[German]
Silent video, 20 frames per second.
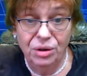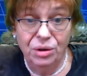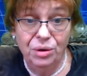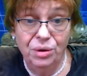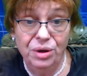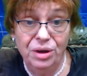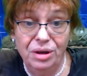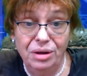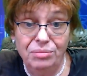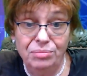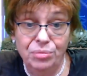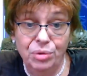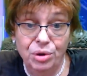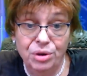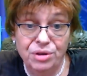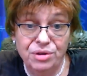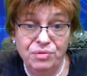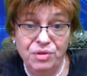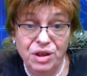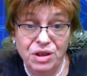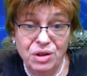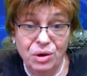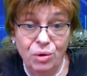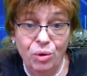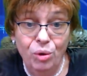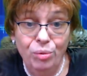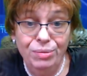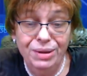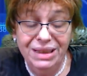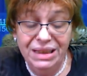Euer Mod wird
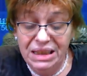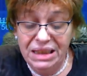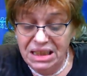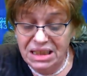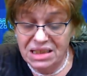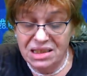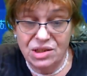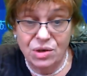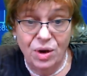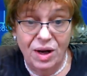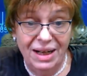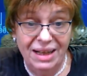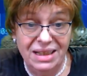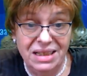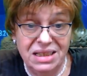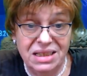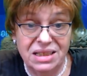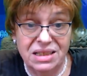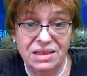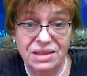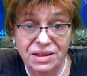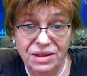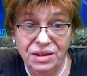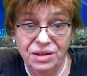oben nicht so heiß